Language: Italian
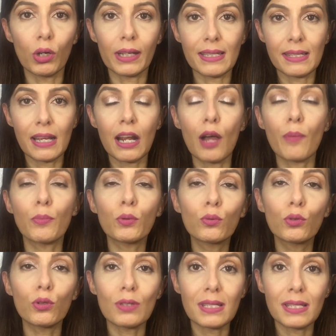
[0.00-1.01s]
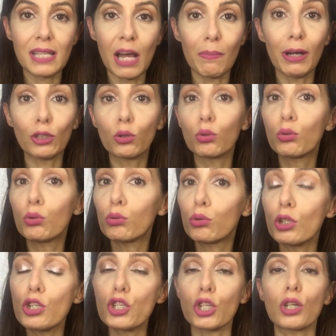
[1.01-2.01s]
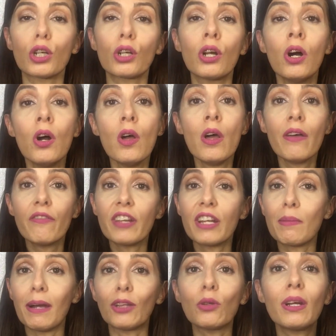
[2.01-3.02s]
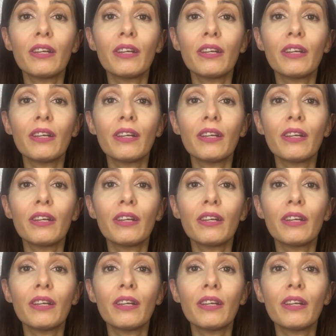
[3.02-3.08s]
che sarà appunto sabato tutto il giorno, vi rimando